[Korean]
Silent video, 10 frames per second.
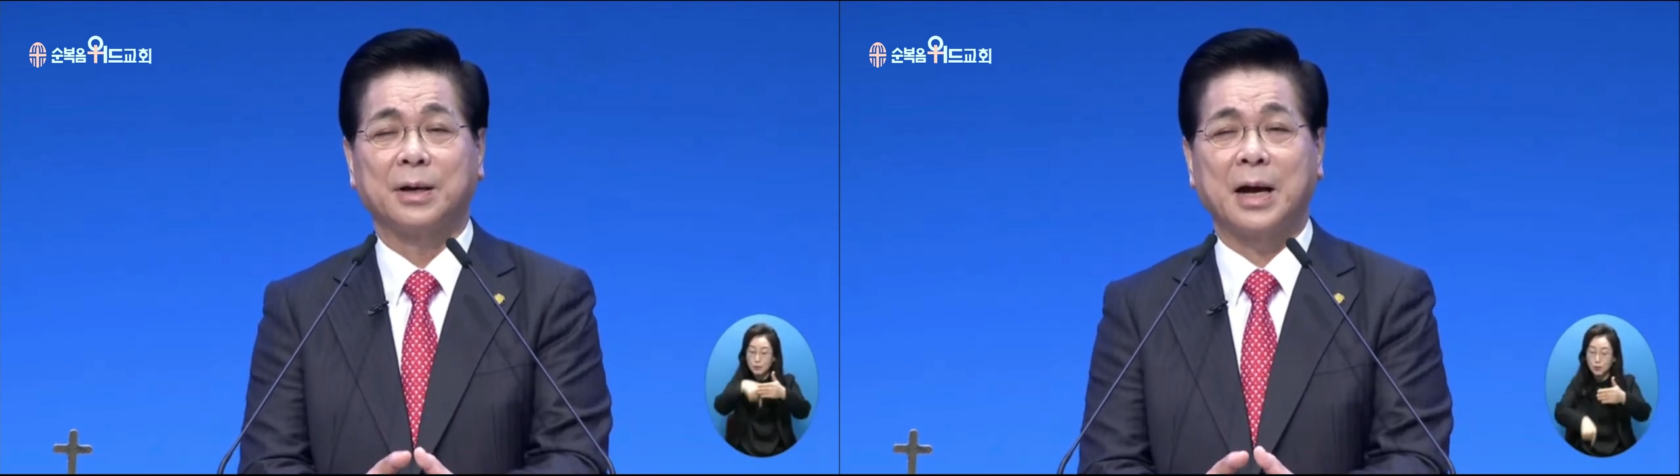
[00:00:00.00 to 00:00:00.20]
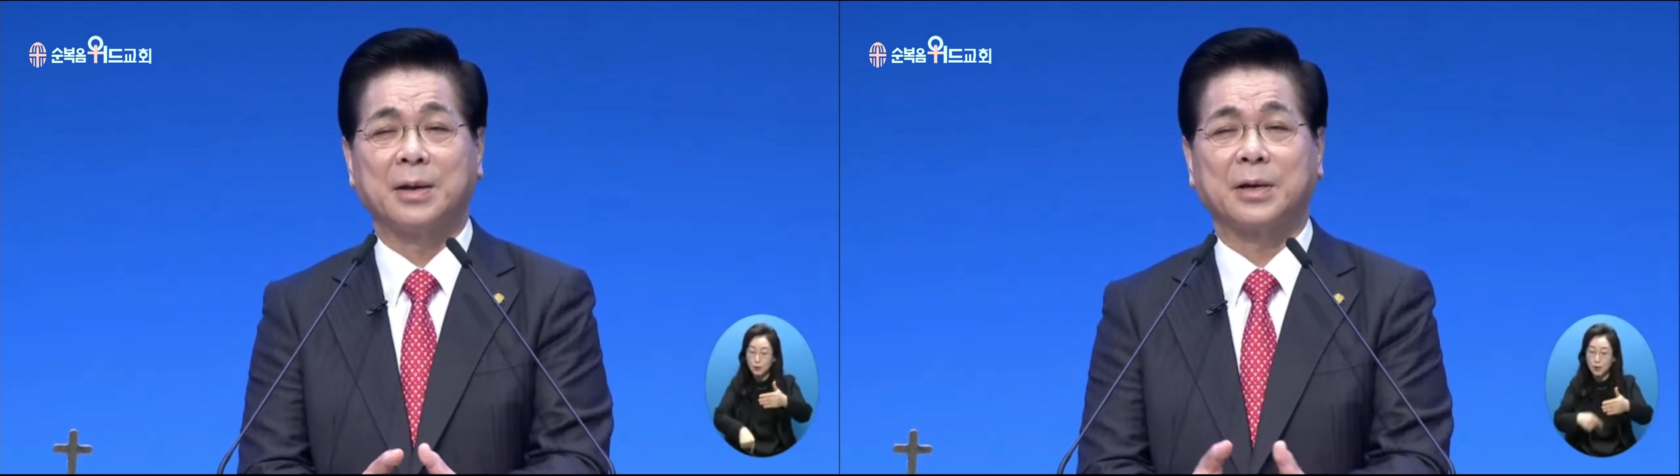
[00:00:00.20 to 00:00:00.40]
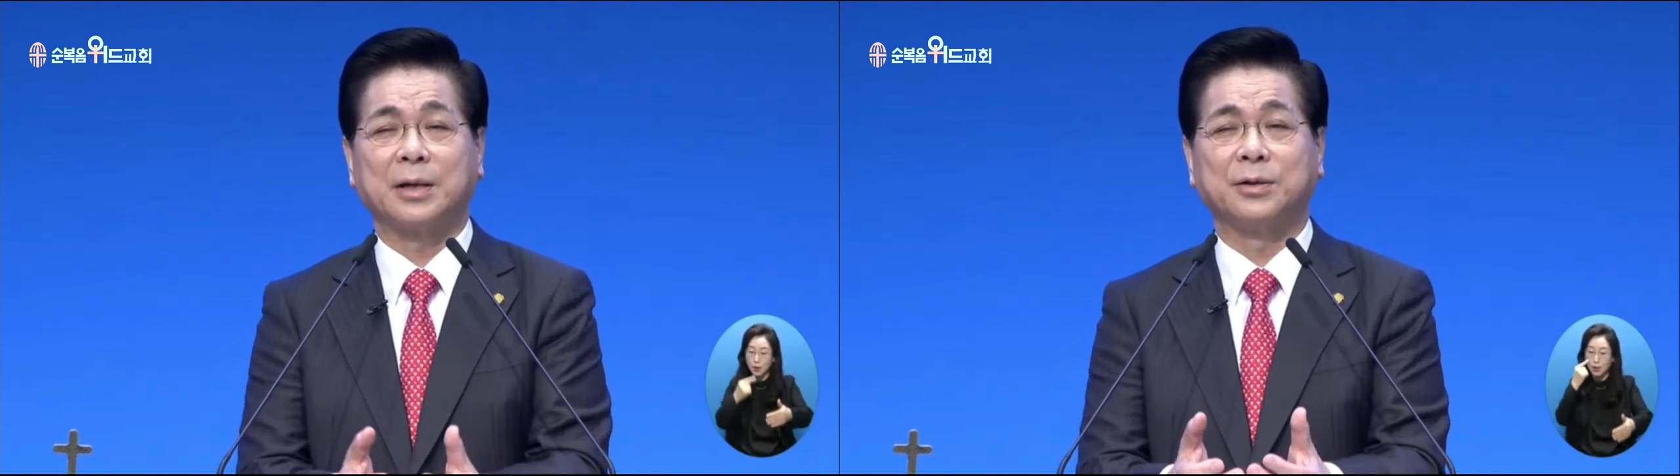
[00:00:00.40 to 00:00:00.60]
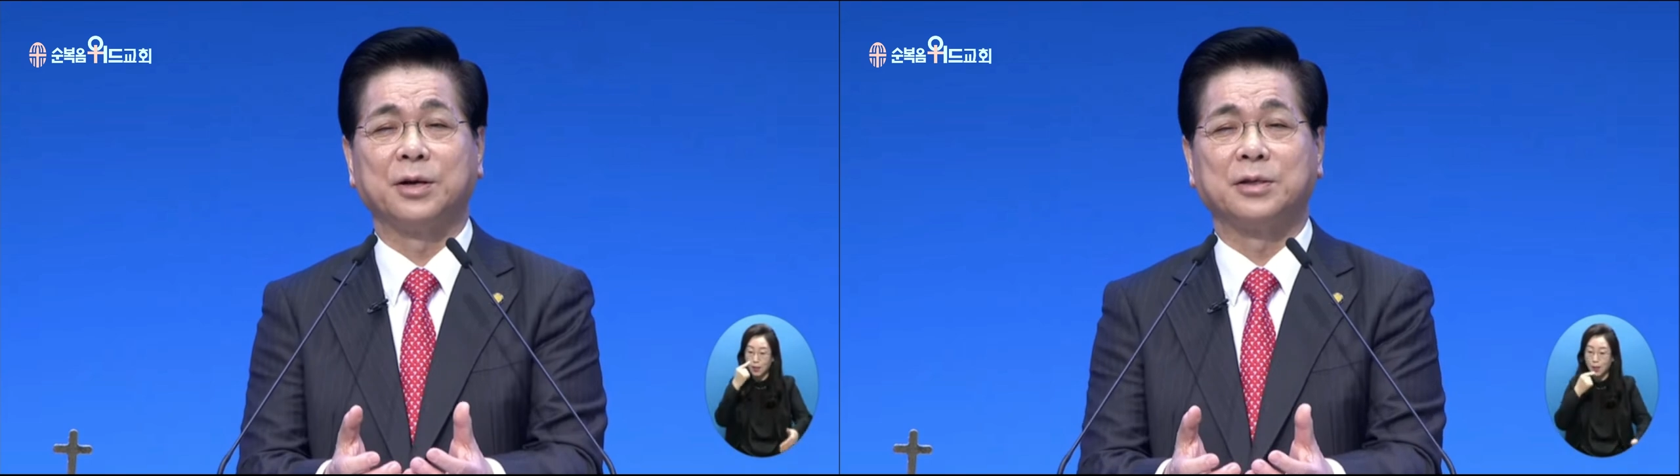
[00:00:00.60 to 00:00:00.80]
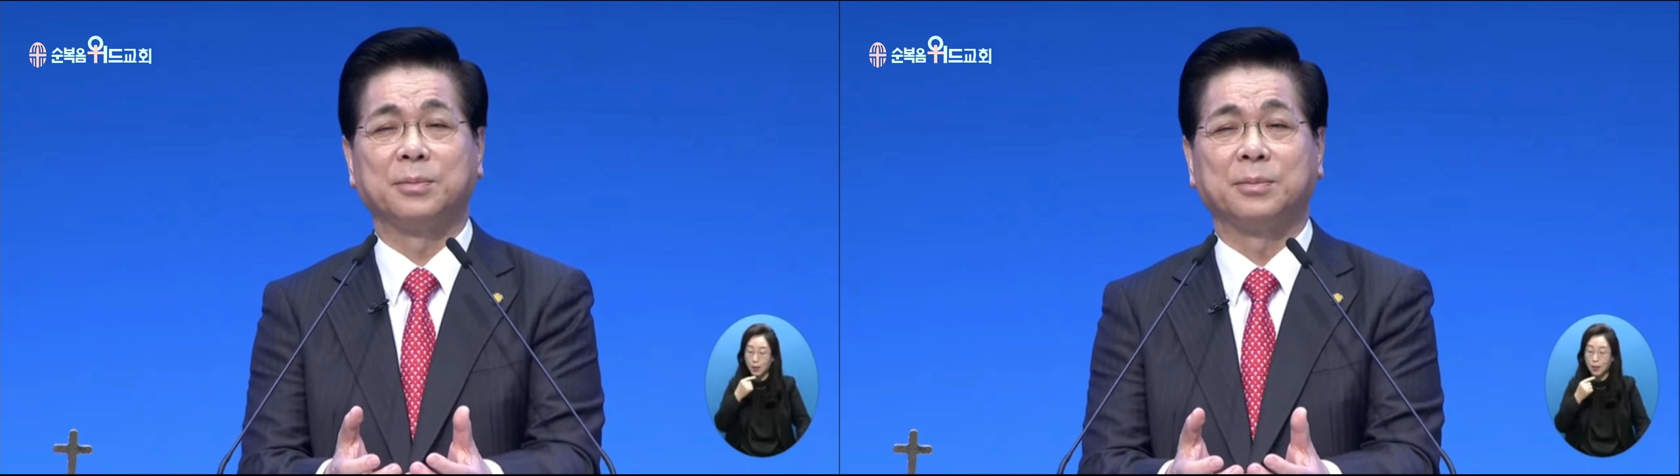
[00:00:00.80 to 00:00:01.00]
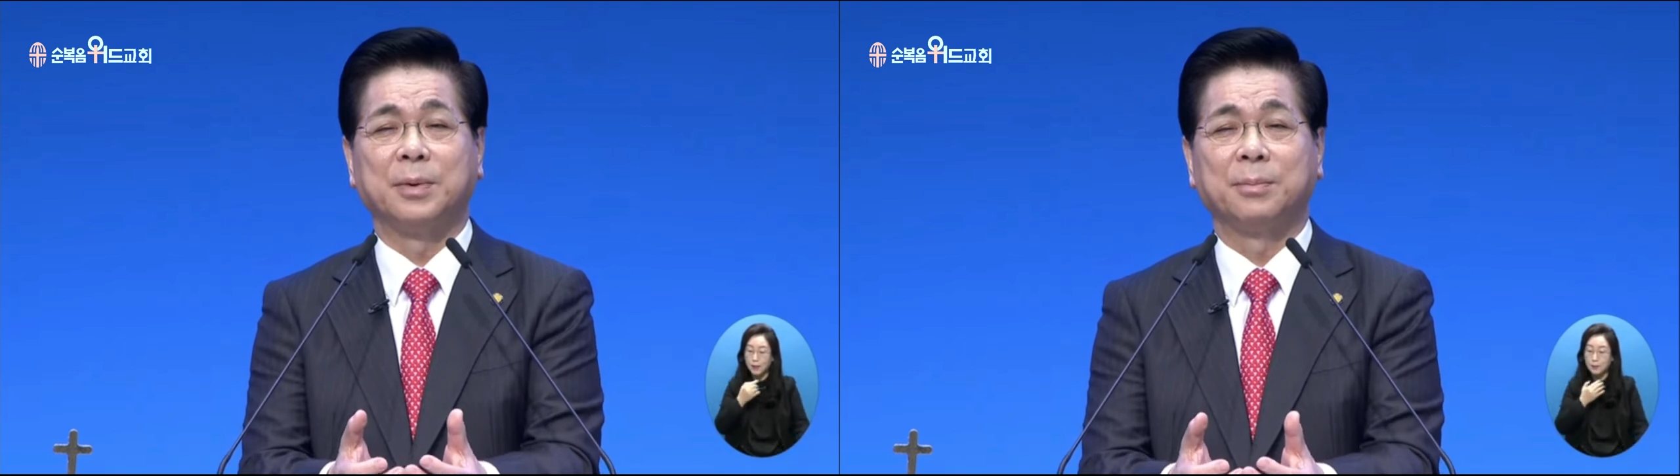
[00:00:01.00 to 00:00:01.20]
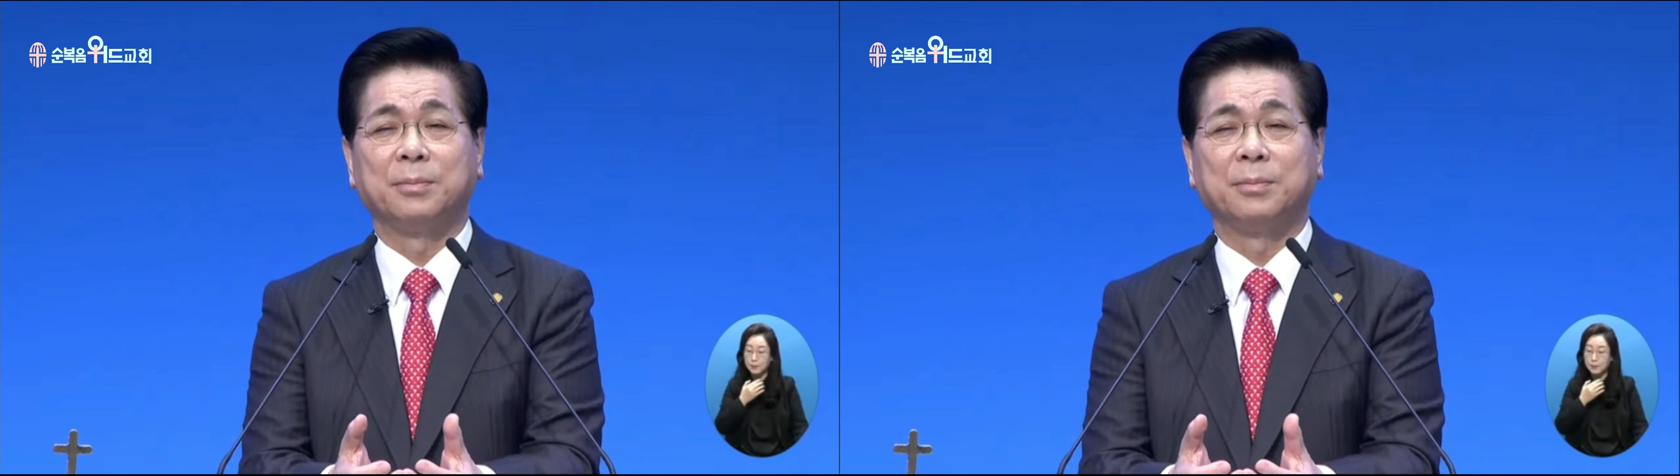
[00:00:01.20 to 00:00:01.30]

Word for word: 하나님께 드려진